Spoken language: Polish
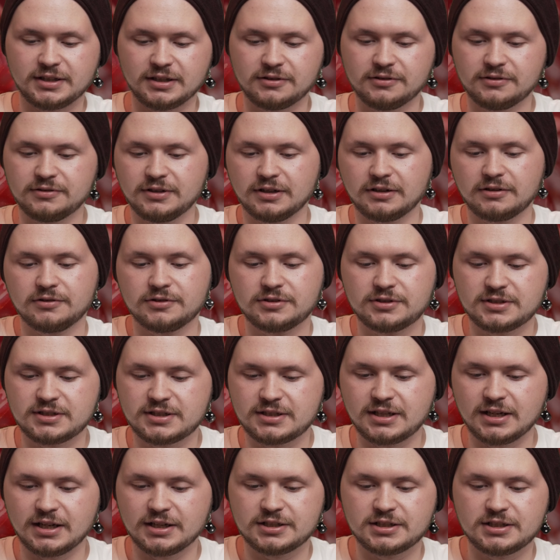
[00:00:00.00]
tego jakoś
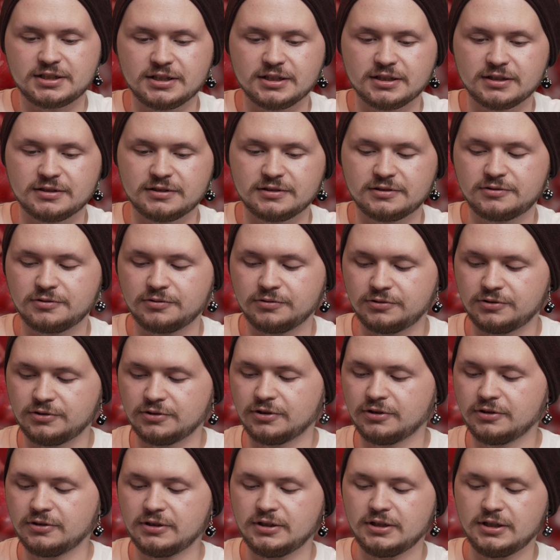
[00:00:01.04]
strasznie
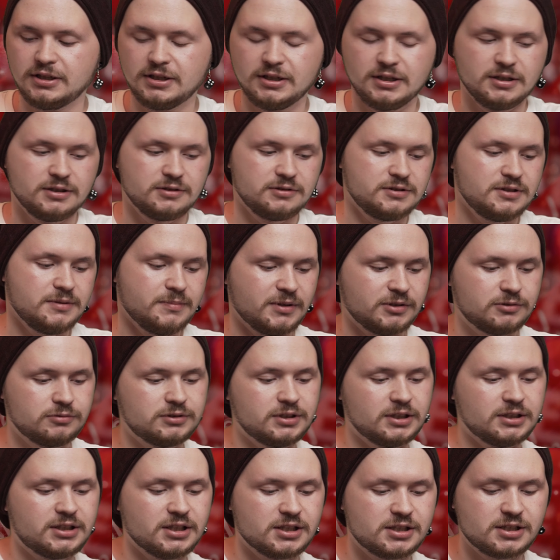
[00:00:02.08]
trudno. Nie ma
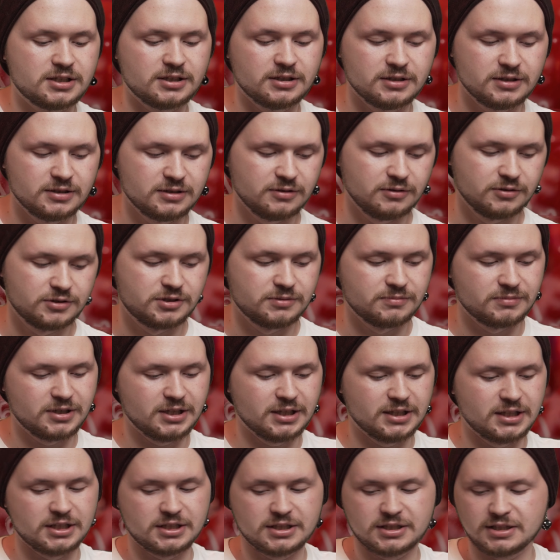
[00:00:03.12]
tutaj też y, o czym
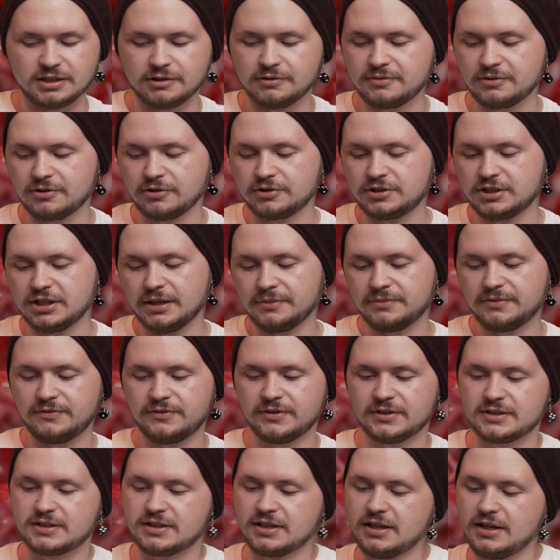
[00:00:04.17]
gadać całymi godzinami,
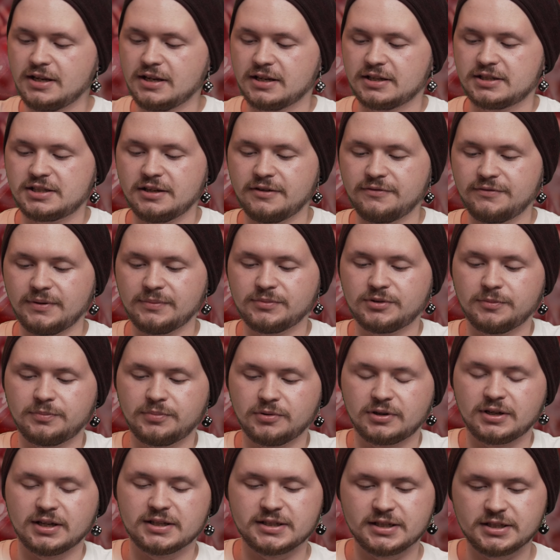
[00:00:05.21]
więc chciałem wam to
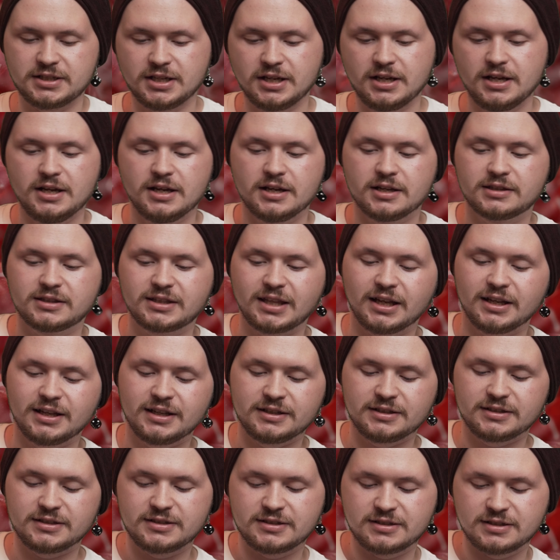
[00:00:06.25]
pokazać.
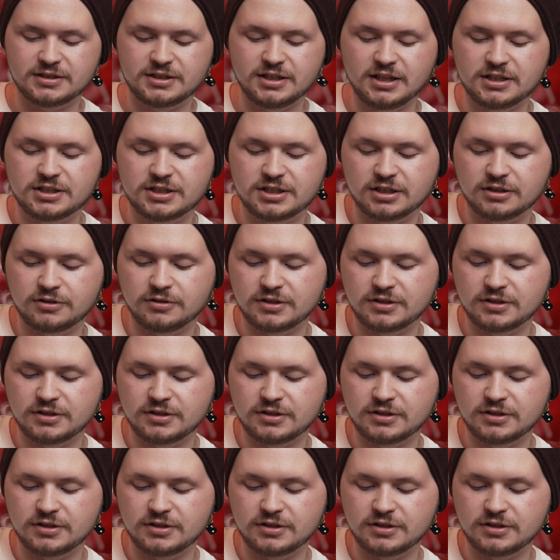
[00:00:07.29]
Ta rzecz, że